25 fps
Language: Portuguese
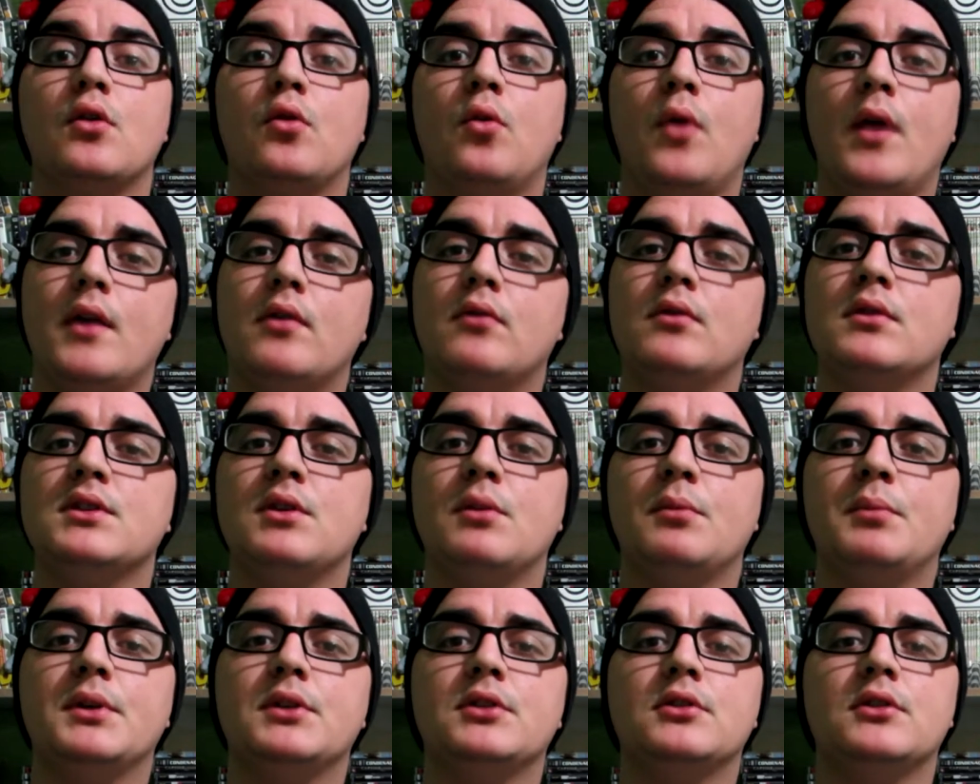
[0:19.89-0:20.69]
O Hércules
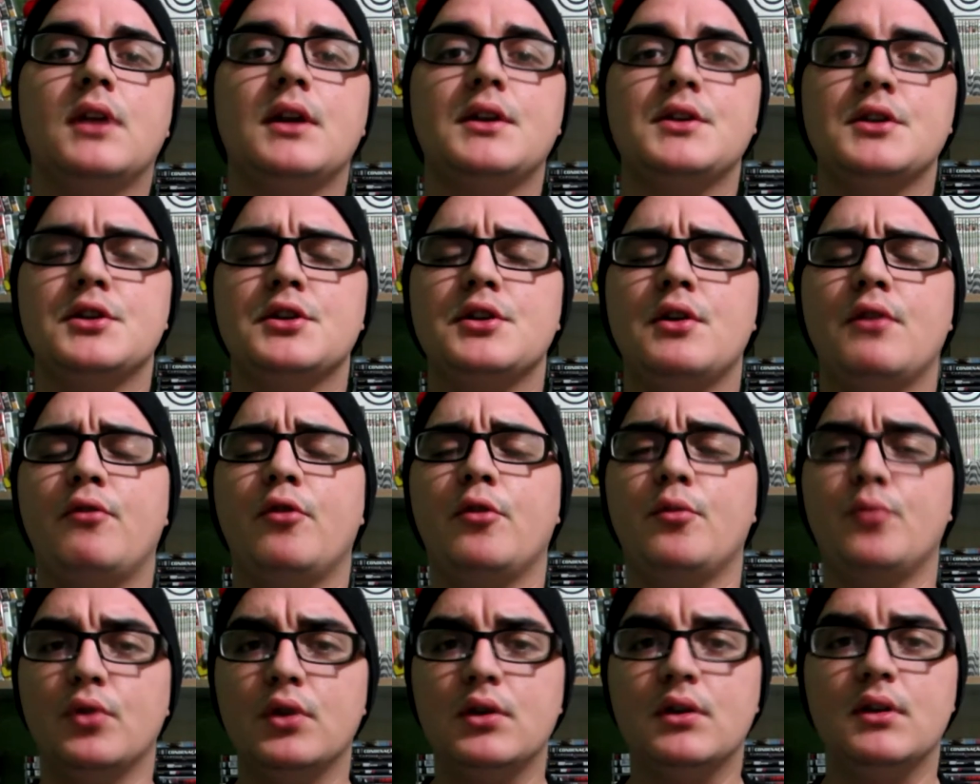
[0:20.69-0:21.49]
é um personagem que já
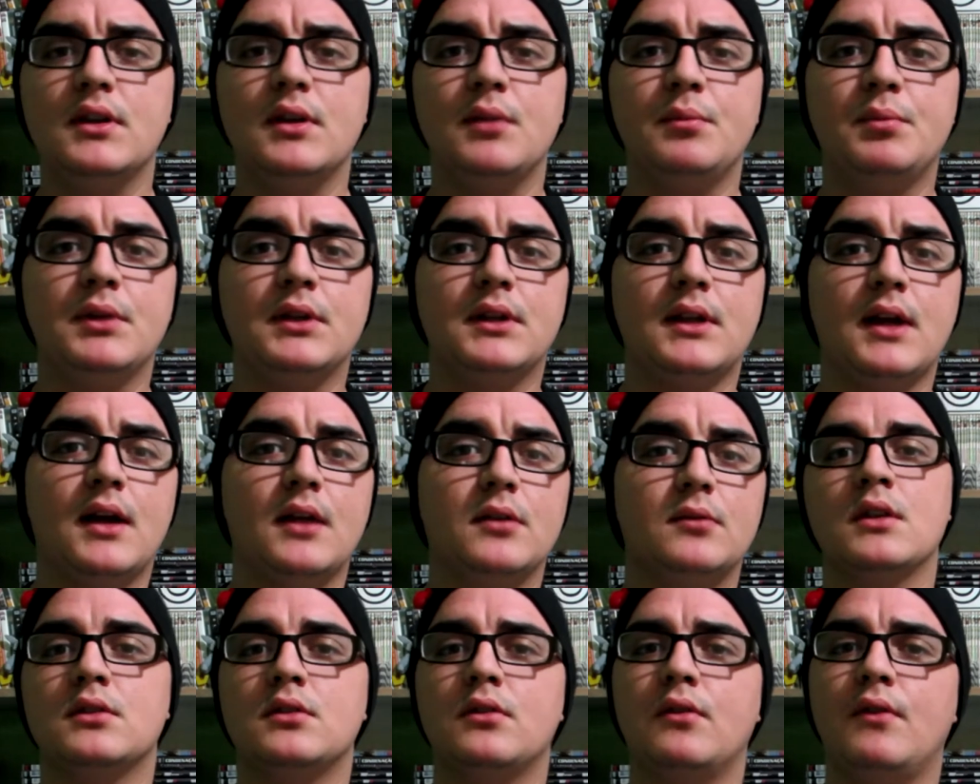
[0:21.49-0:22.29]
foi muito
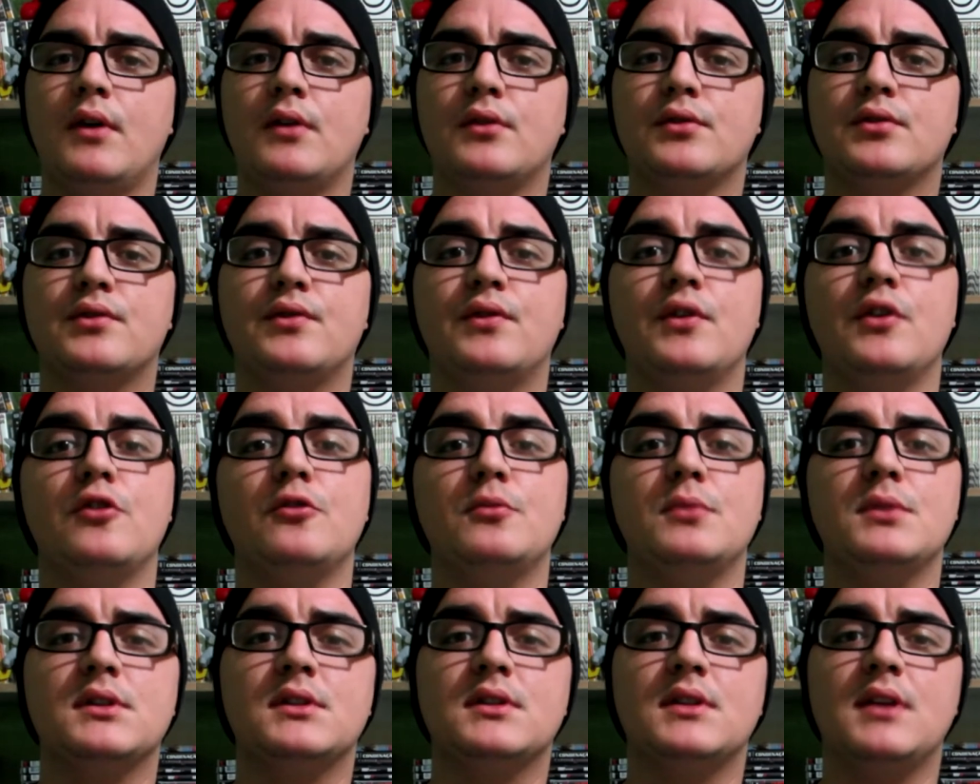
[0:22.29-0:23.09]
adaptado. São vários
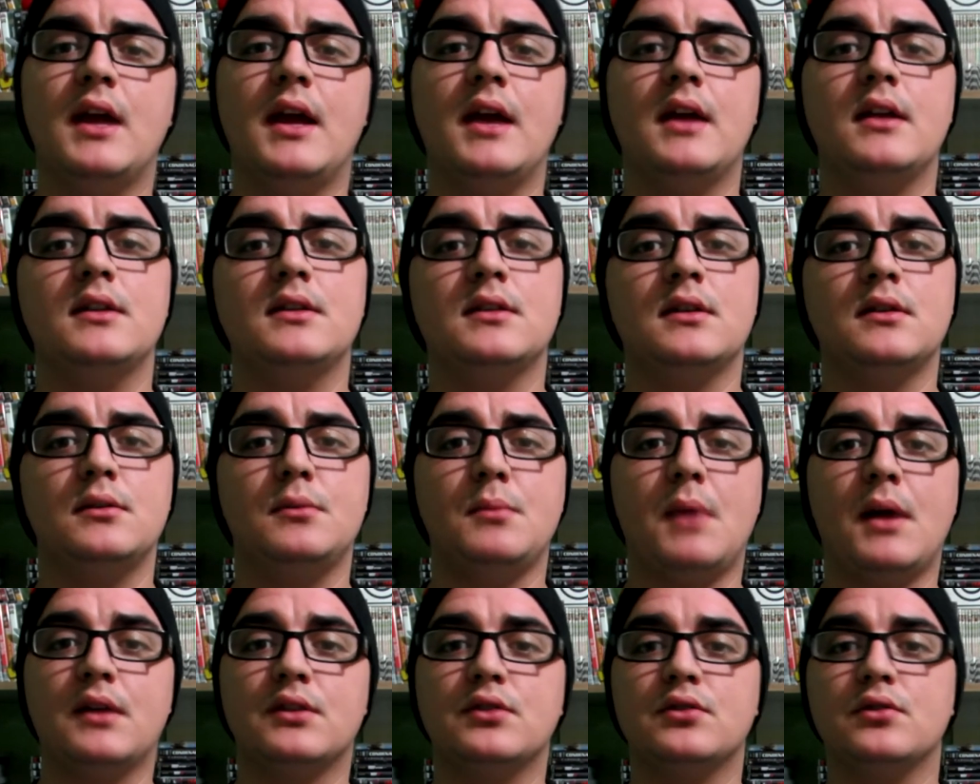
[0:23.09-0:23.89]
filmes, séries,
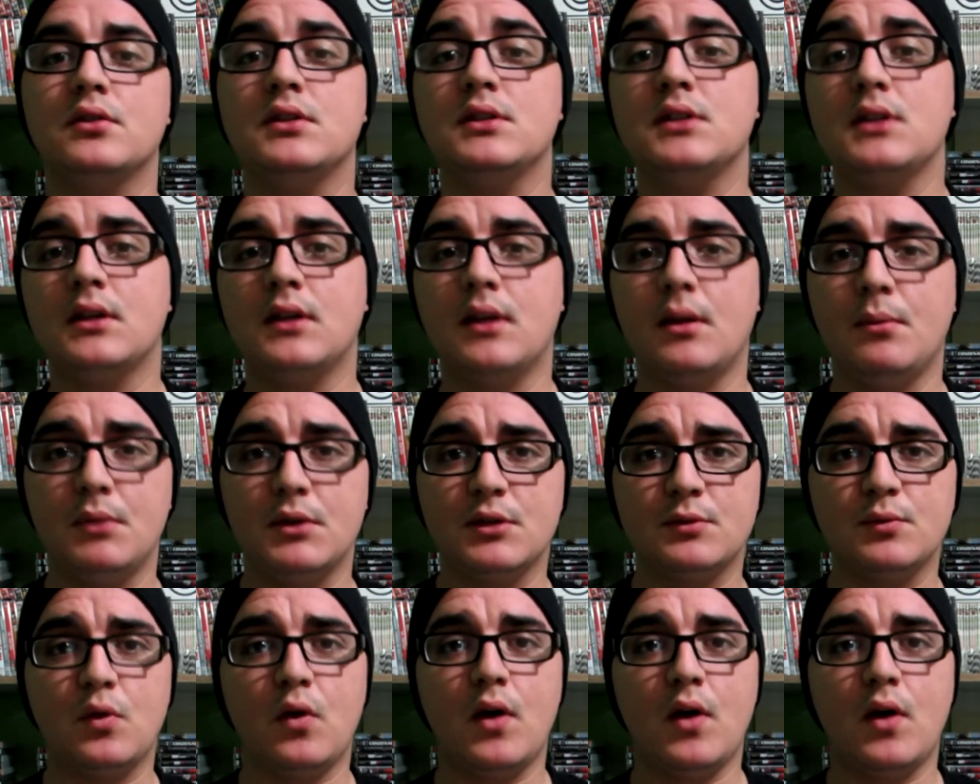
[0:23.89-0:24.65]
animações e até mesmo